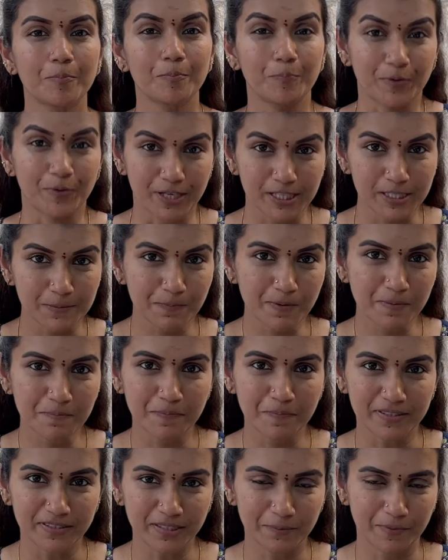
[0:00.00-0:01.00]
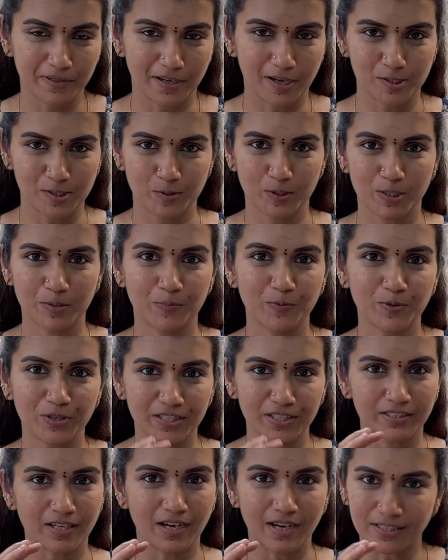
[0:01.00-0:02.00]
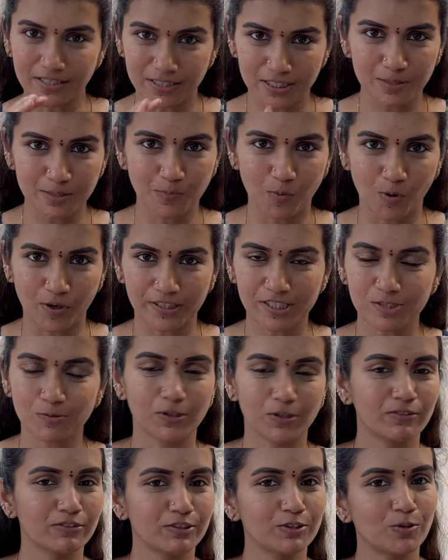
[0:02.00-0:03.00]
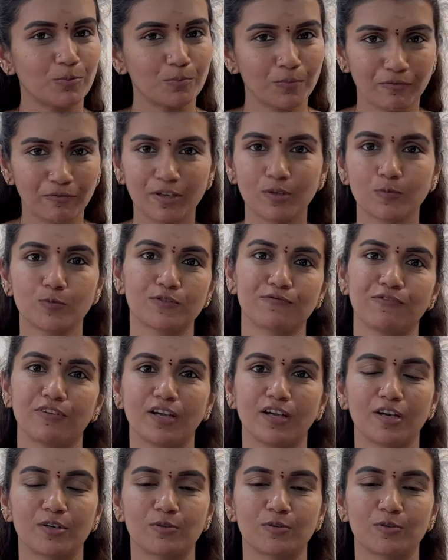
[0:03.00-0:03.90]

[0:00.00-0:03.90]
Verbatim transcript: பிரெஸ் பம்ப் பற்றி இப்போ நான் சொல்ல போகிற இந்த அஞ்சு பாயிண்ட்ஸ் உங்களுக்கு வந்து ரொம்பவே யூஸ்ஃபுல்லாக